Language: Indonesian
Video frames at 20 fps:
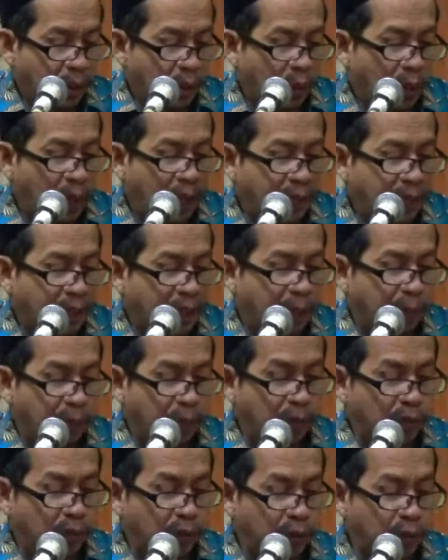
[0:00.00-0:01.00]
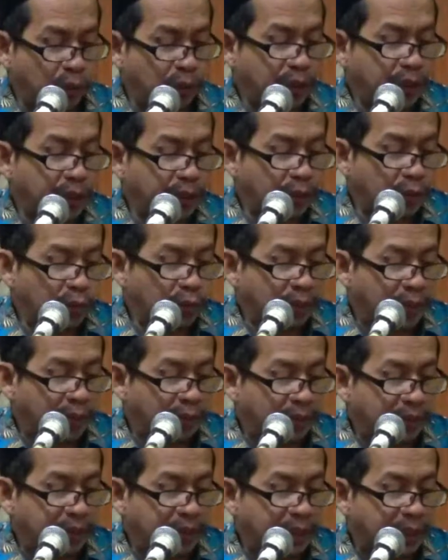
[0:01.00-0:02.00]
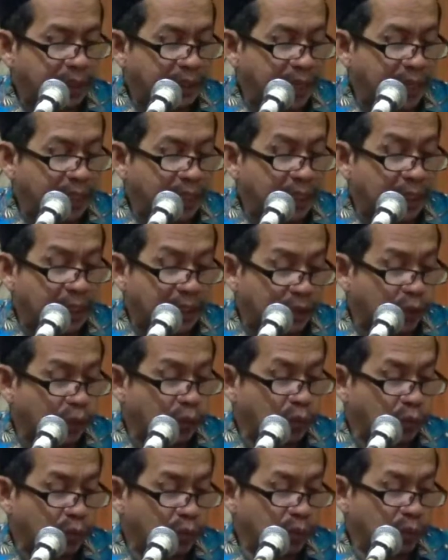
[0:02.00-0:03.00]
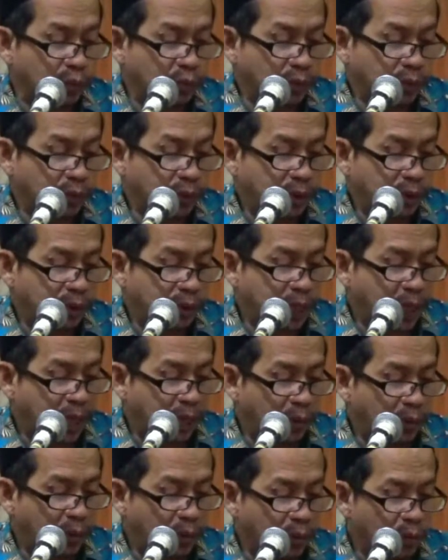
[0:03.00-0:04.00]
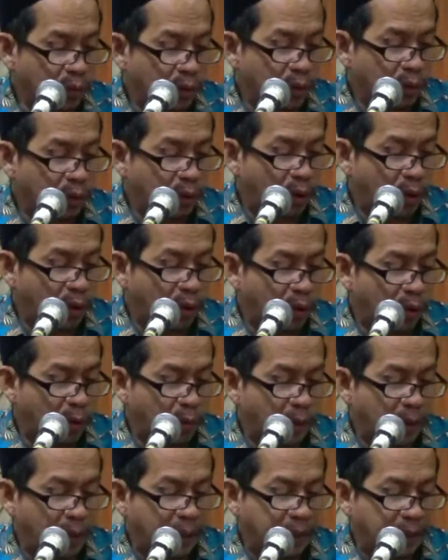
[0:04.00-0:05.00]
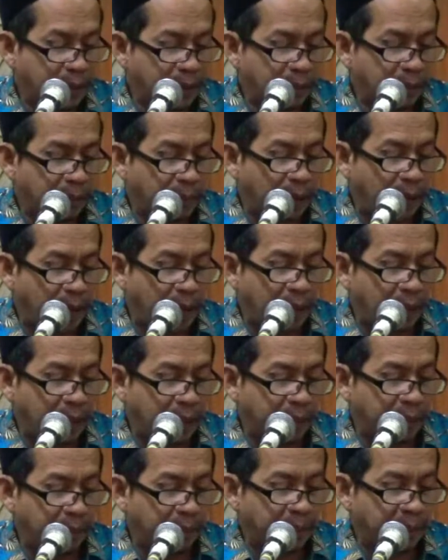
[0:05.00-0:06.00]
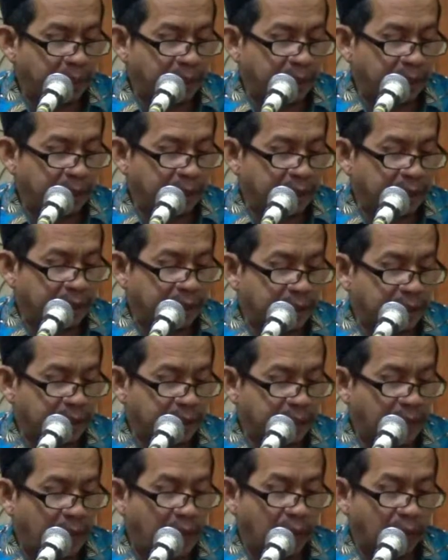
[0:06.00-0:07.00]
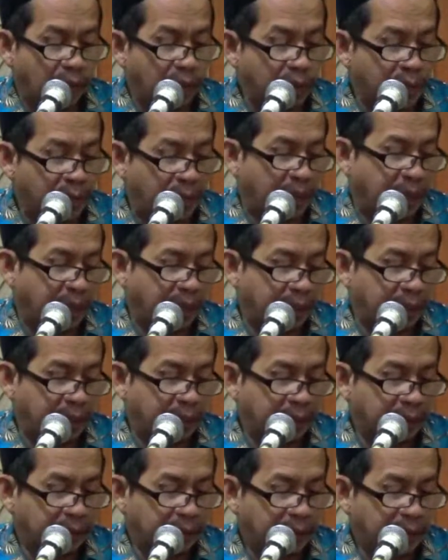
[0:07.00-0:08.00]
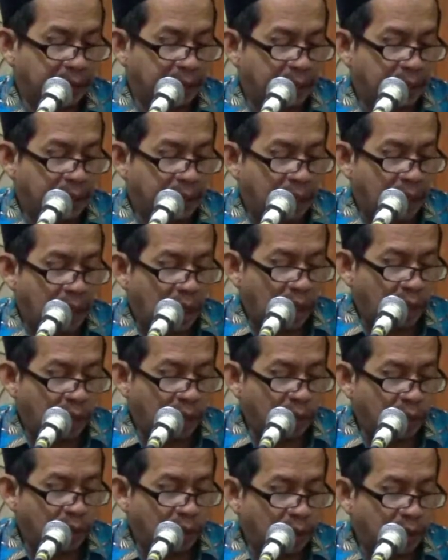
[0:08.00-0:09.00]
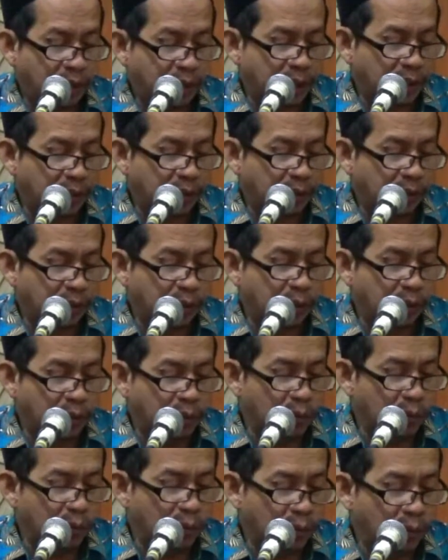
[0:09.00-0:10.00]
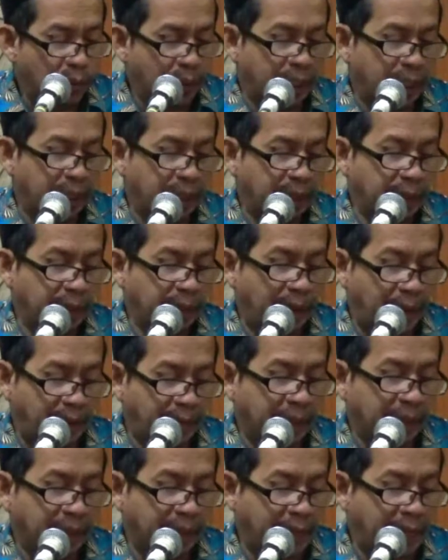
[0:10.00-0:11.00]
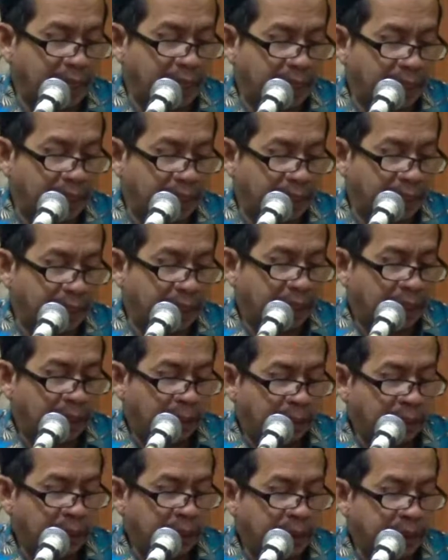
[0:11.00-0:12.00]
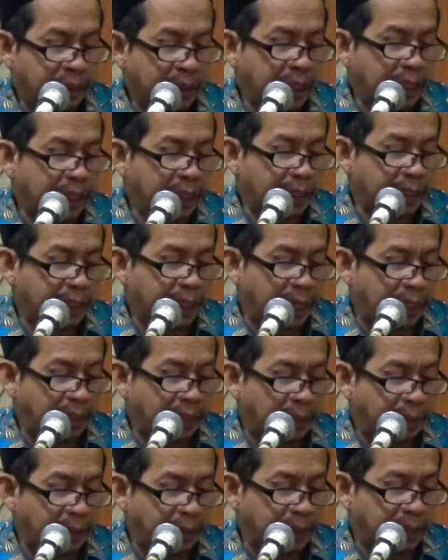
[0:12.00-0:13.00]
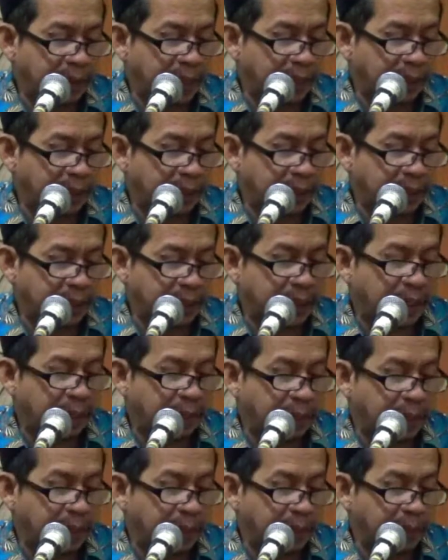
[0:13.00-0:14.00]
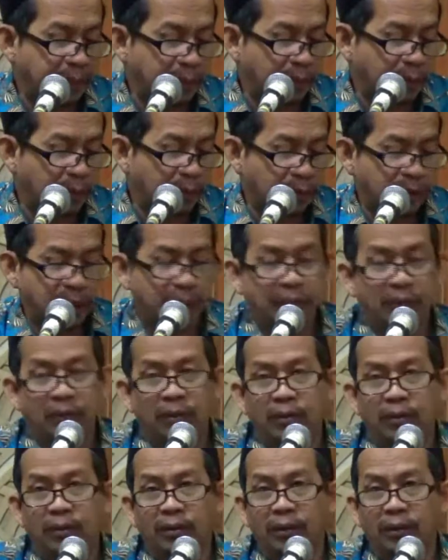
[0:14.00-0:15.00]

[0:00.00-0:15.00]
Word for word: Wa adabul ju'i utawi seksane lesu yakunu iku ana apa azab alaihim ing atase ahlun nar ana iku asaddu iku luweh banget larane min sairil azabi saking sekabehane pira-pira siksa